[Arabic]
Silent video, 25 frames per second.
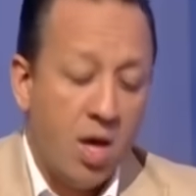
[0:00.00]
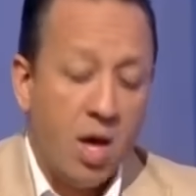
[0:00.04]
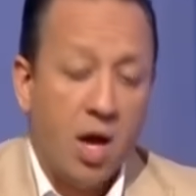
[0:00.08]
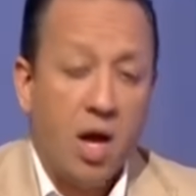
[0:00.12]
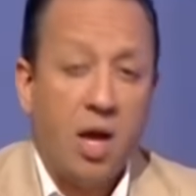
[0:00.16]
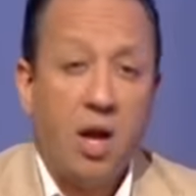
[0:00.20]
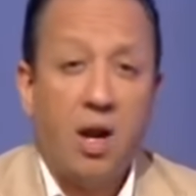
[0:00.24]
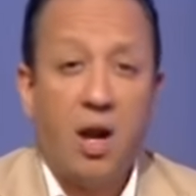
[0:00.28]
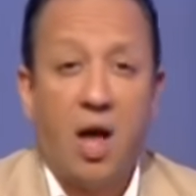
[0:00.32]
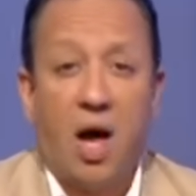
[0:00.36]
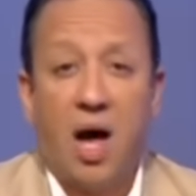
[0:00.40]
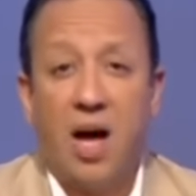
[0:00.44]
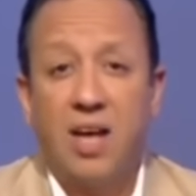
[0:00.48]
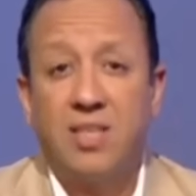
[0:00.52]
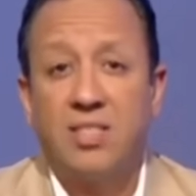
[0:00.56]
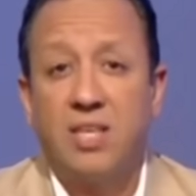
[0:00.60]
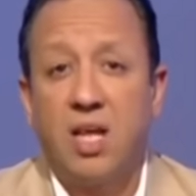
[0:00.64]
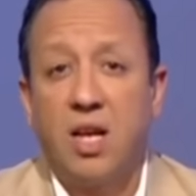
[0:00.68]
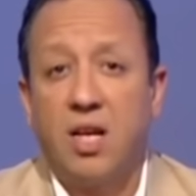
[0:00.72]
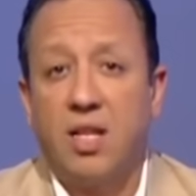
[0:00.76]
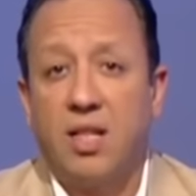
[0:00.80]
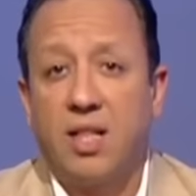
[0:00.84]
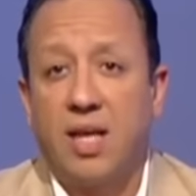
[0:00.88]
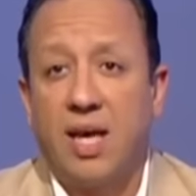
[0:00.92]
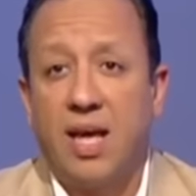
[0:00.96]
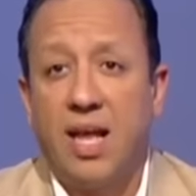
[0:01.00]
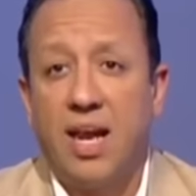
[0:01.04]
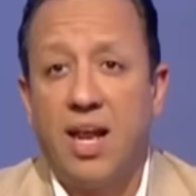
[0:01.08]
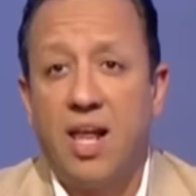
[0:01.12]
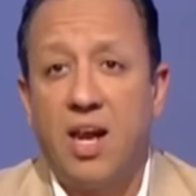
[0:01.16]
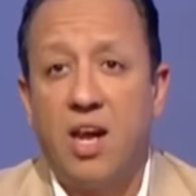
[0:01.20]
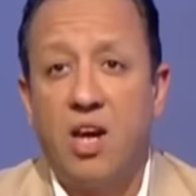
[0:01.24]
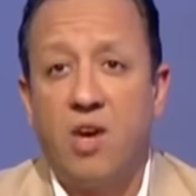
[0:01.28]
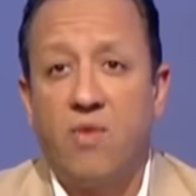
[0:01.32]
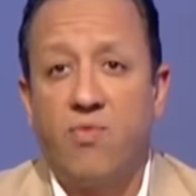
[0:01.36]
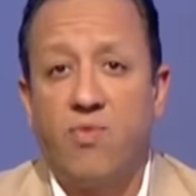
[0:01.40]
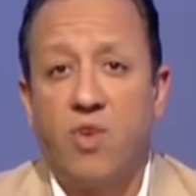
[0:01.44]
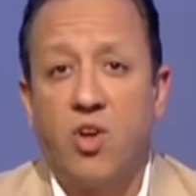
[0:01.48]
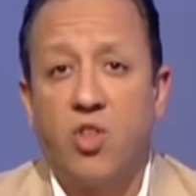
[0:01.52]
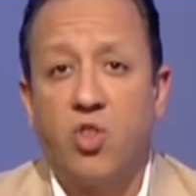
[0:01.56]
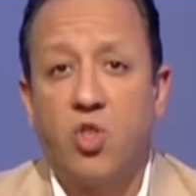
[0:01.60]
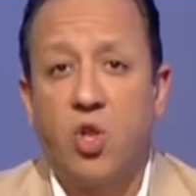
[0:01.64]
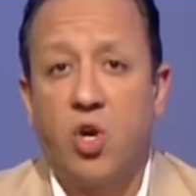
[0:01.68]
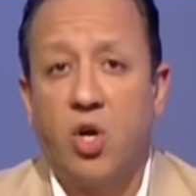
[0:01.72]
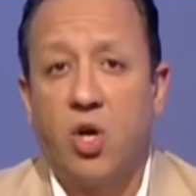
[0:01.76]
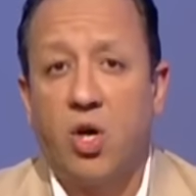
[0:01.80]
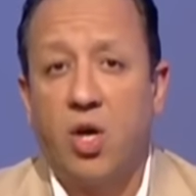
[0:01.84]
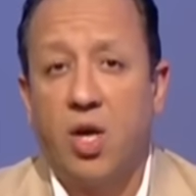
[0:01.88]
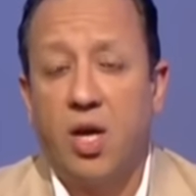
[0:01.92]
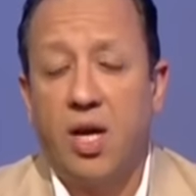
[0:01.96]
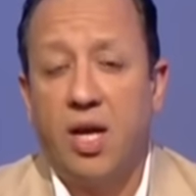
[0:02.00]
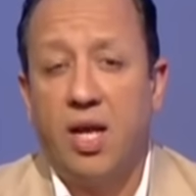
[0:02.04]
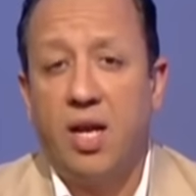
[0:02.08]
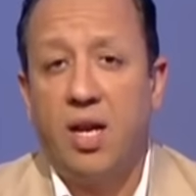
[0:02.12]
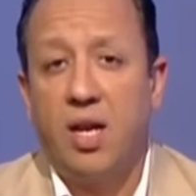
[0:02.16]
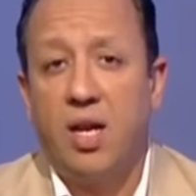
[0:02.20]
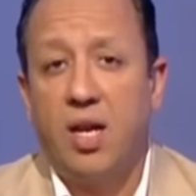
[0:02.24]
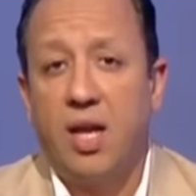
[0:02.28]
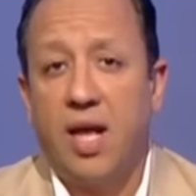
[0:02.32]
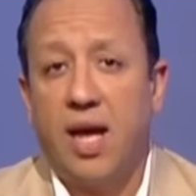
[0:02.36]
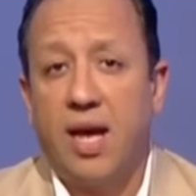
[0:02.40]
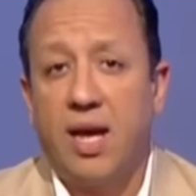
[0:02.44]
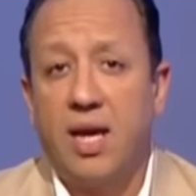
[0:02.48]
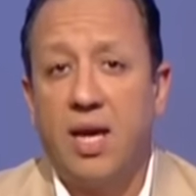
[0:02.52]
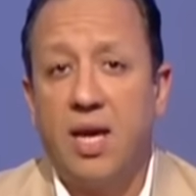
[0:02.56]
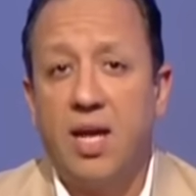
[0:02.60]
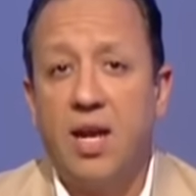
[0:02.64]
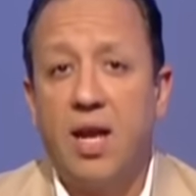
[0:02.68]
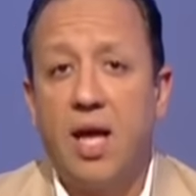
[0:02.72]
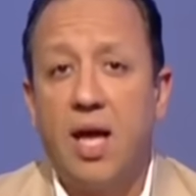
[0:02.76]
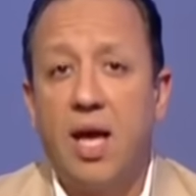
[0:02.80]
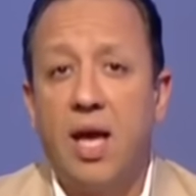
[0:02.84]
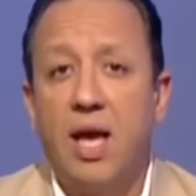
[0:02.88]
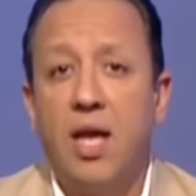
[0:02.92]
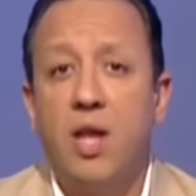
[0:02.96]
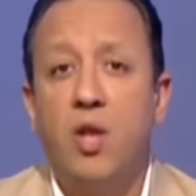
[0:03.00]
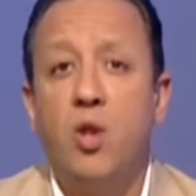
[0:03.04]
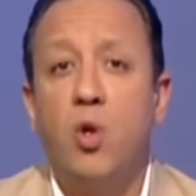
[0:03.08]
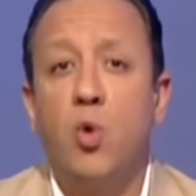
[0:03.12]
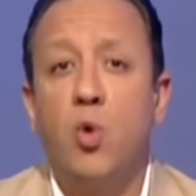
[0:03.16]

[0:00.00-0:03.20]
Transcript: اللي حصلت خلال الفتره الاخيره ان